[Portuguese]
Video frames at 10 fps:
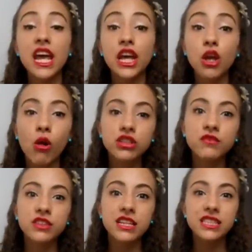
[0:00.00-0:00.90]
E hoje
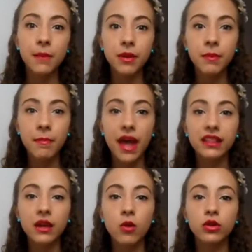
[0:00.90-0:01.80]
vocês sempre me
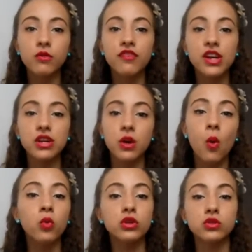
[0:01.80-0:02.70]
pedem, quando eu vejo
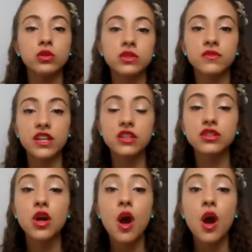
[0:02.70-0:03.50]
um dos dois vídeos,